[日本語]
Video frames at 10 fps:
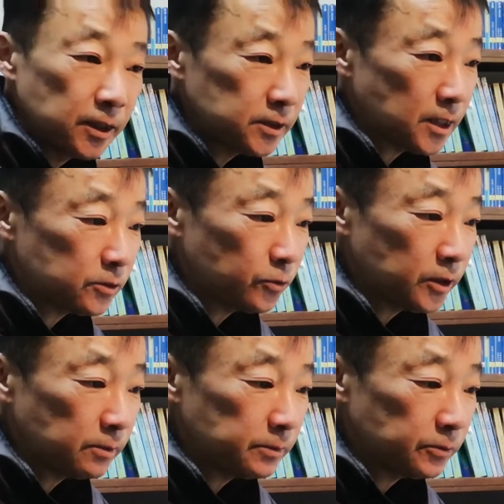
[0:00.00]
ですからそう
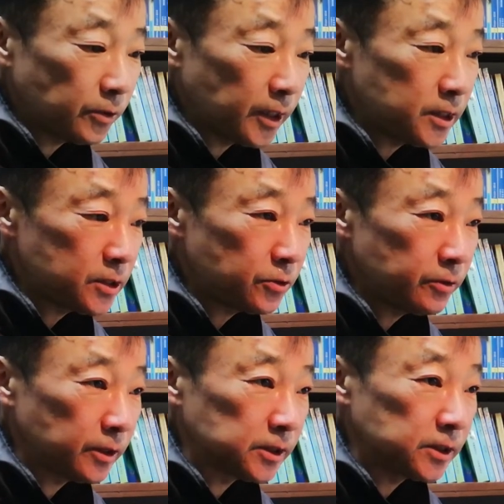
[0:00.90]
いった部分の歴史と
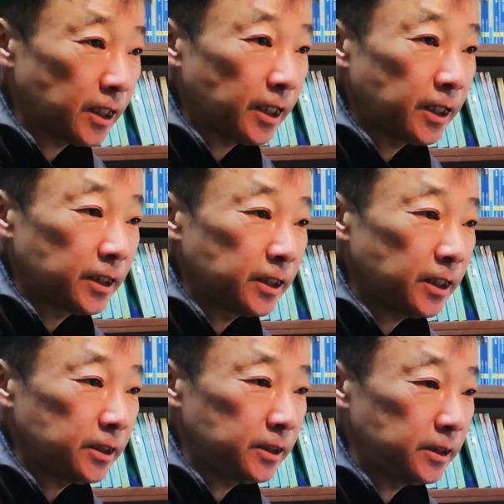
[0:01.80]
いうのはですね、
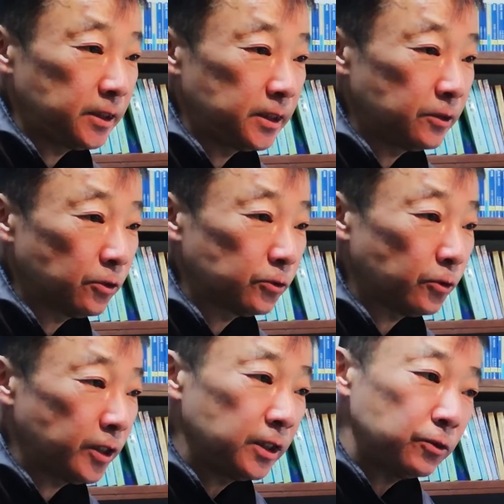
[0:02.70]
やはりいろいろ
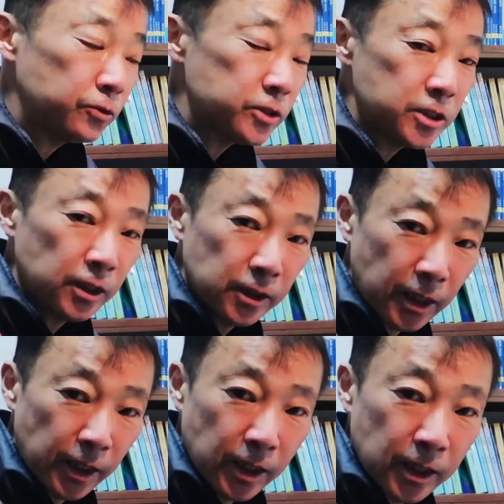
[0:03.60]
と影響し合っ
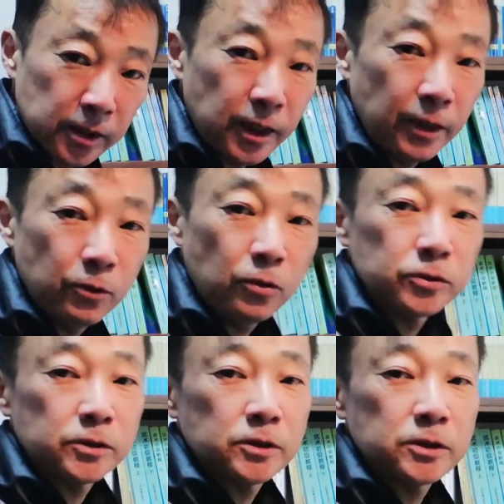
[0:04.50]
て発展を
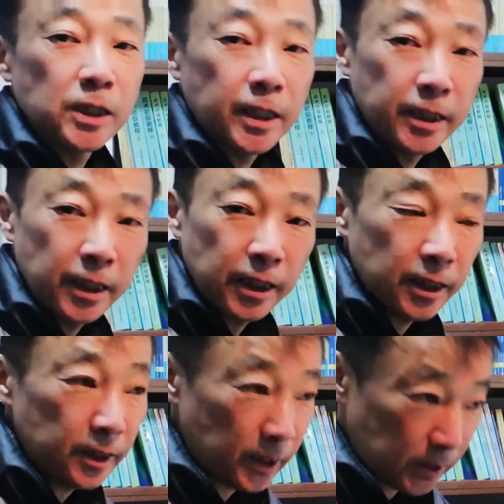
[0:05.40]
つなげて
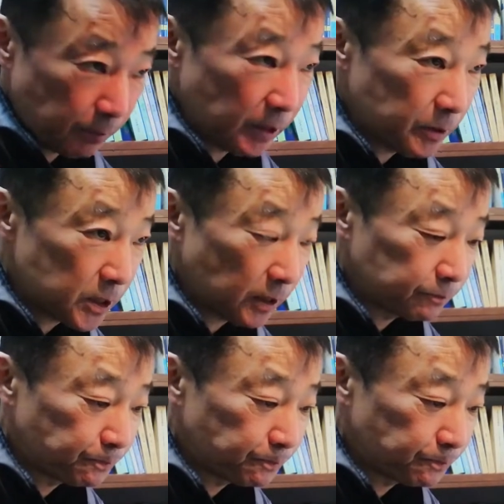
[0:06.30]
やってまいりまし